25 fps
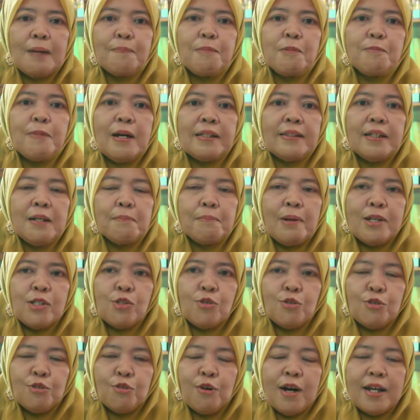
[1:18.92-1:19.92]
Kabupaten
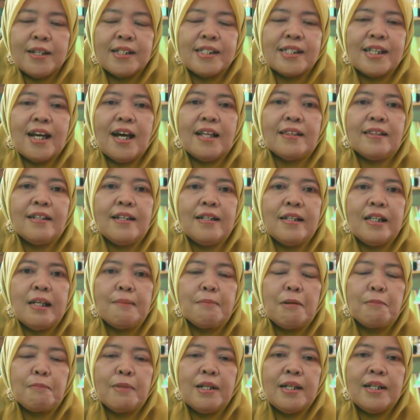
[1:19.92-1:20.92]
Pasuruan saat ini
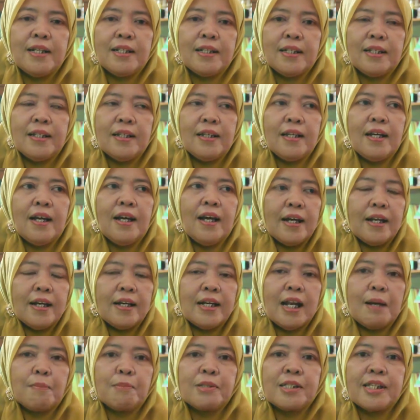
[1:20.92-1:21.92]
memiliki
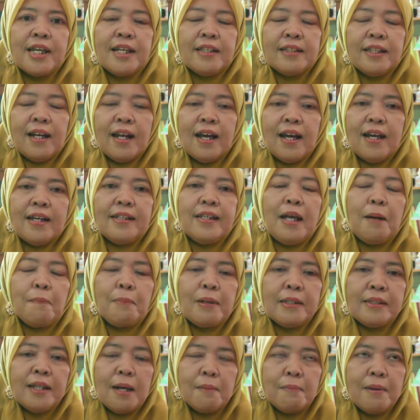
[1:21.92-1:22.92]
enam sentra.
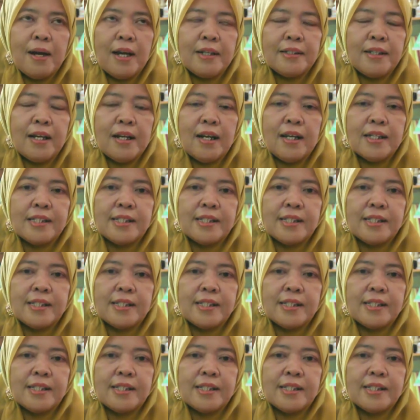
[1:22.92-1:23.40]
Yang pertama adalah